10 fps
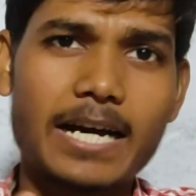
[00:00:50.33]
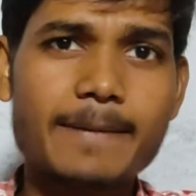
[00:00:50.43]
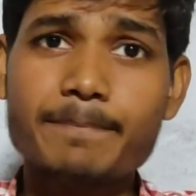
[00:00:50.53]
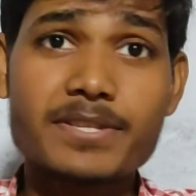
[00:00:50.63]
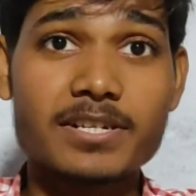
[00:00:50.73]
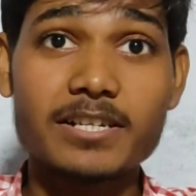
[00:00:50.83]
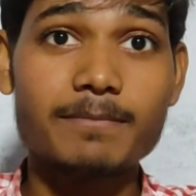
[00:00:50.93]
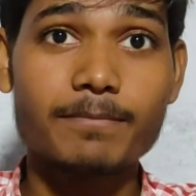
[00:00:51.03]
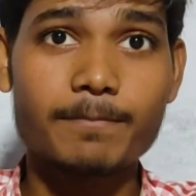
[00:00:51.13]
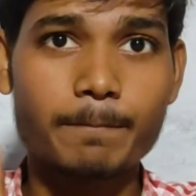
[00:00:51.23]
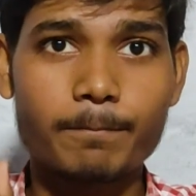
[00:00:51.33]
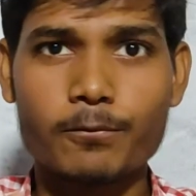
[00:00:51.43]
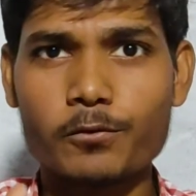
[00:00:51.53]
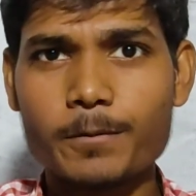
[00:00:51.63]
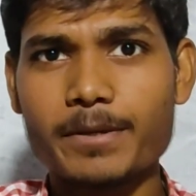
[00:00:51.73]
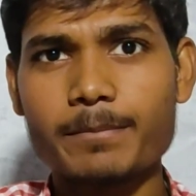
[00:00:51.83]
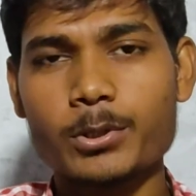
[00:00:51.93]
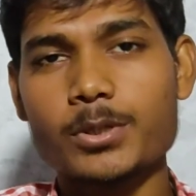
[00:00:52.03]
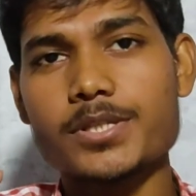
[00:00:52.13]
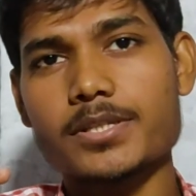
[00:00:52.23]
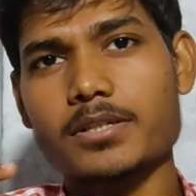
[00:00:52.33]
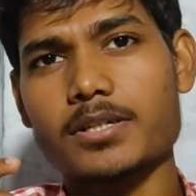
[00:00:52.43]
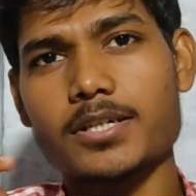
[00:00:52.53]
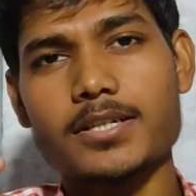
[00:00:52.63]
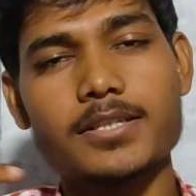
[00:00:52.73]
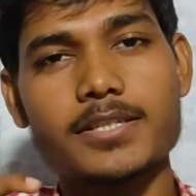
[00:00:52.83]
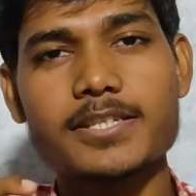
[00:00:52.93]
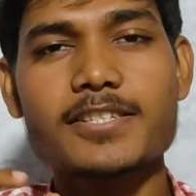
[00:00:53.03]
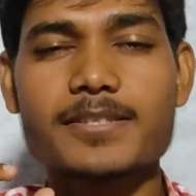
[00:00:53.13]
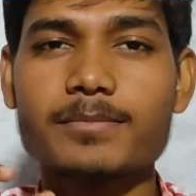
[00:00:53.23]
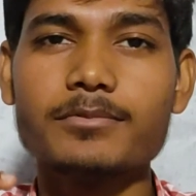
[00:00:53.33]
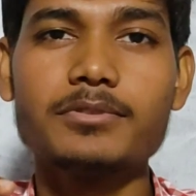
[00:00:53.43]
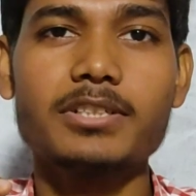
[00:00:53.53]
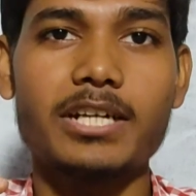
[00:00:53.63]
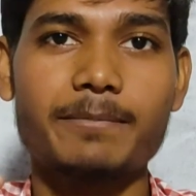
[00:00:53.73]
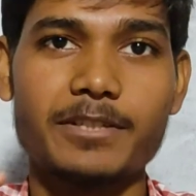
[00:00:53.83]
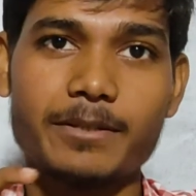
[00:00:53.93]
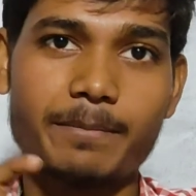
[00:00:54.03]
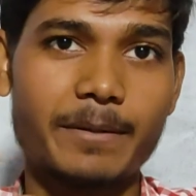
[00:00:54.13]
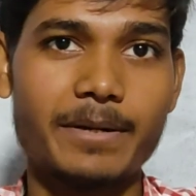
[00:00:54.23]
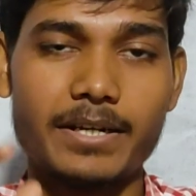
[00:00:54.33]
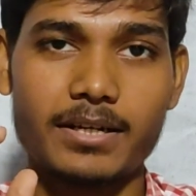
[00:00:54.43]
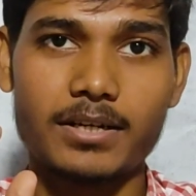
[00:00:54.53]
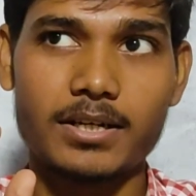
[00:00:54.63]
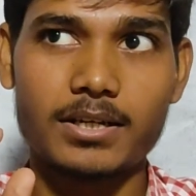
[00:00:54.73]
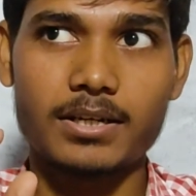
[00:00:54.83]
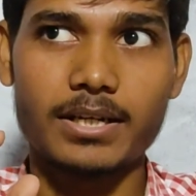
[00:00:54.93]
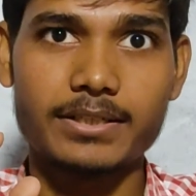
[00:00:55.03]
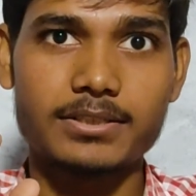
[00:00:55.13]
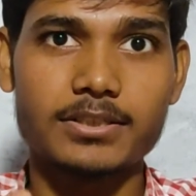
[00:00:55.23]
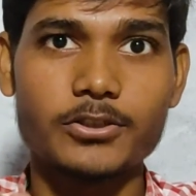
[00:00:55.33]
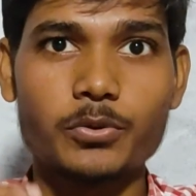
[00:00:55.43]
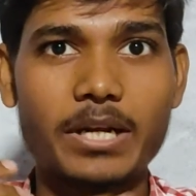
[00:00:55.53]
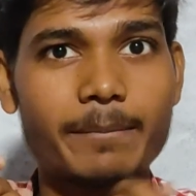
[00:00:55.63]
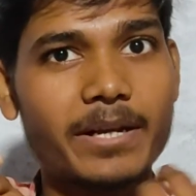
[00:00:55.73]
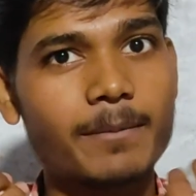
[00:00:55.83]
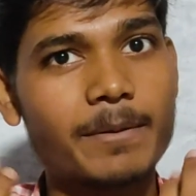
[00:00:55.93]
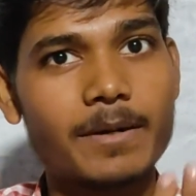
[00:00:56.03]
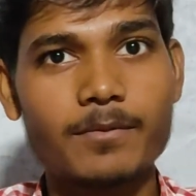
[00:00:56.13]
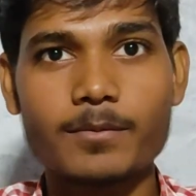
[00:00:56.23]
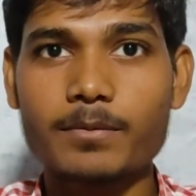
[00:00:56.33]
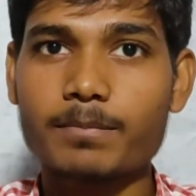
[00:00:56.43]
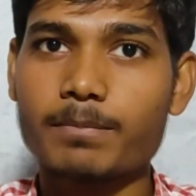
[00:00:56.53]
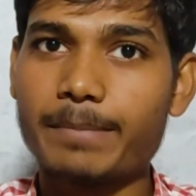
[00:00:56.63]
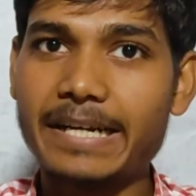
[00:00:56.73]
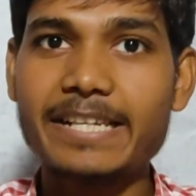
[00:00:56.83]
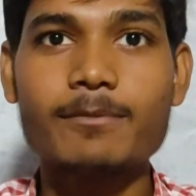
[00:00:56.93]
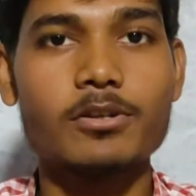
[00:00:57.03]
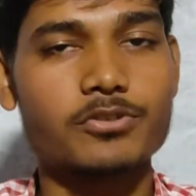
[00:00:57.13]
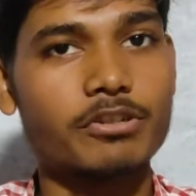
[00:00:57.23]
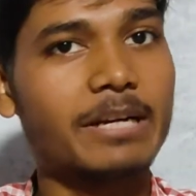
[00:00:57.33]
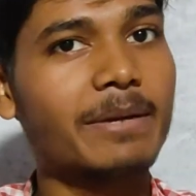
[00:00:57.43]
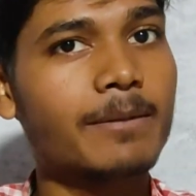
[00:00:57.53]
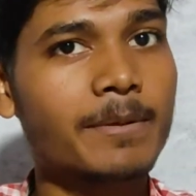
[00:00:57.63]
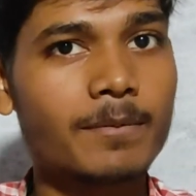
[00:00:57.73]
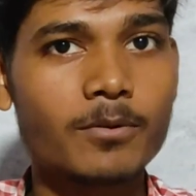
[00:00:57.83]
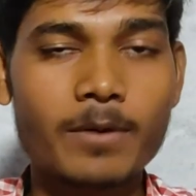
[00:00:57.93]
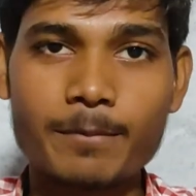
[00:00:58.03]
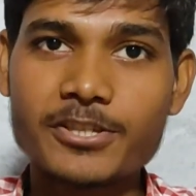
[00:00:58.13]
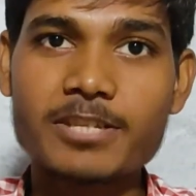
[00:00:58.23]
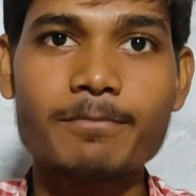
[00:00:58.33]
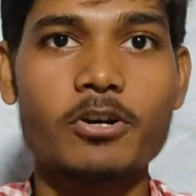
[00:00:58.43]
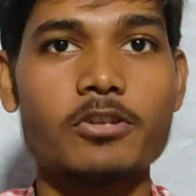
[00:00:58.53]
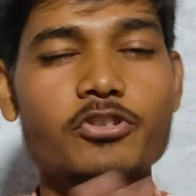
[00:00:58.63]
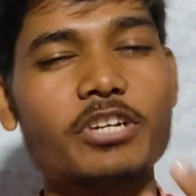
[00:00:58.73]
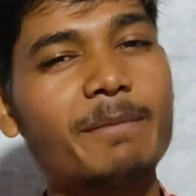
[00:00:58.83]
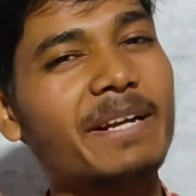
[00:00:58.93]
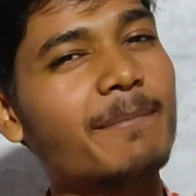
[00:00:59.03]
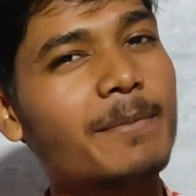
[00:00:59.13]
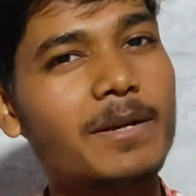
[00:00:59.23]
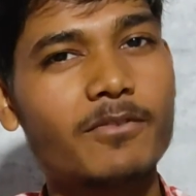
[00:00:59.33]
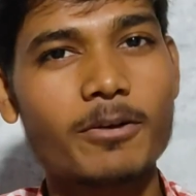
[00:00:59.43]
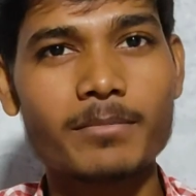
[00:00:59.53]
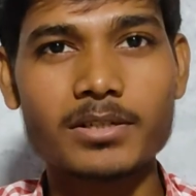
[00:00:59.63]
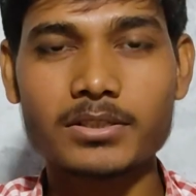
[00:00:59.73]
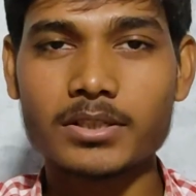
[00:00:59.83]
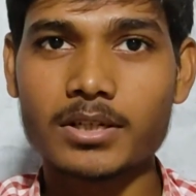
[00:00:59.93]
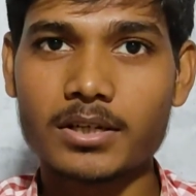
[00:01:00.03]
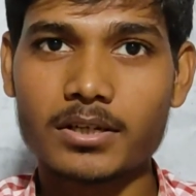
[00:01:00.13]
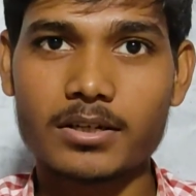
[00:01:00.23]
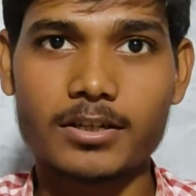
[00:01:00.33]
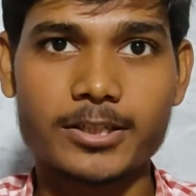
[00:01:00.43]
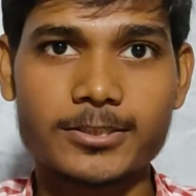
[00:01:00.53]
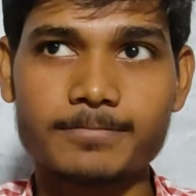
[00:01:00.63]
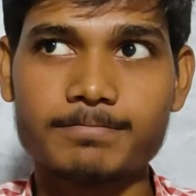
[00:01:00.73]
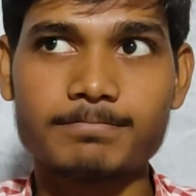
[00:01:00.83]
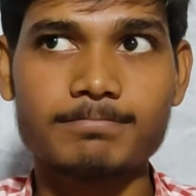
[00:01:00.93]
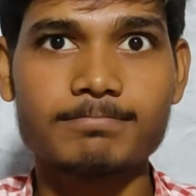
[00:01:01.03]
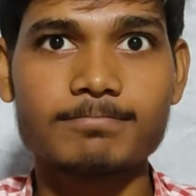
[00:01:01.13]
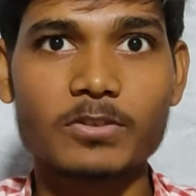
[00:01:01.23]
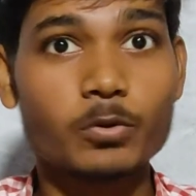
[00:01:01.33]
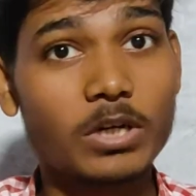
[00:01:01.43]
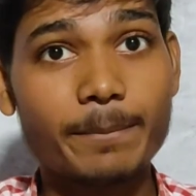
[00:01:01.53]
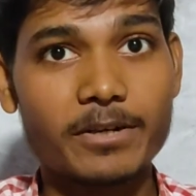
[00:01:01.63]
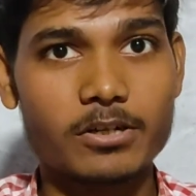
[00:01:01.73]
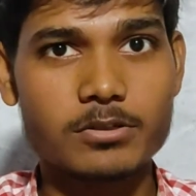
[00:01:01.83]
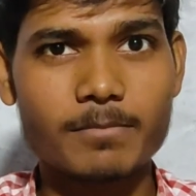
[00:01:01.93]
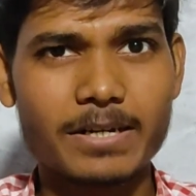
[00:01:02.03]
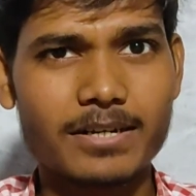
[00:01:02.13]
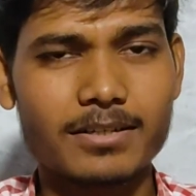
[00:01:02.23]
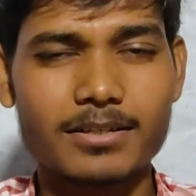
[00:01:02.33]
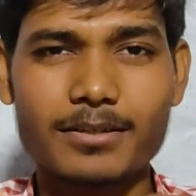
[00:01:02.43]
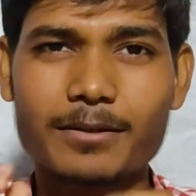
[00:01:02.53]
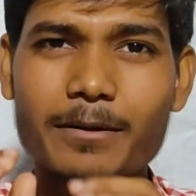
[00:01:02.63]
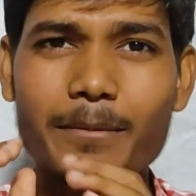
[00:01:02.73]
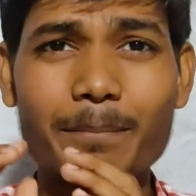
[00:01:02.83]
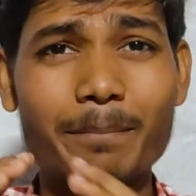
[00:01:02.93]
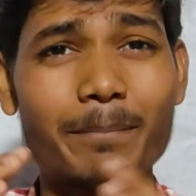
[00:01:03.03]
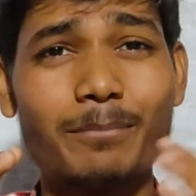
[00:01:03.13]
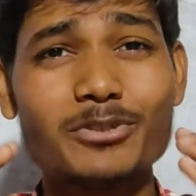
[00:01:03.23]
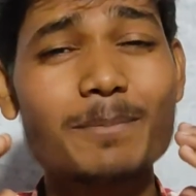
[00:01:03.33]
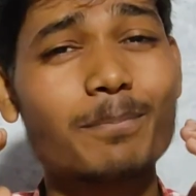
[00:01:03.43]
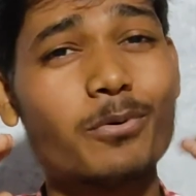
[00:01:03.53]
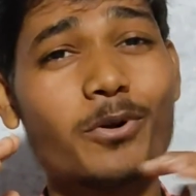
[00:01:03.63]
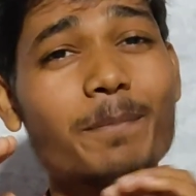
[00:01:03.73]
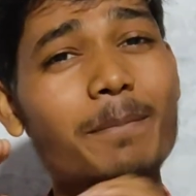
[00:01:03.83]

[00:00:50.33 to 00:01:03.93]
आई पर्सनली फोन पे बिकॉज दिस इज स्मूथर ऐप इन द पेमेंट like uh, you can make a payment from the paytm also you can make a payment from amazon pay also you can make a payment from uh, uh, गूगल पे ऑल्सो बट मुझे फ़ोन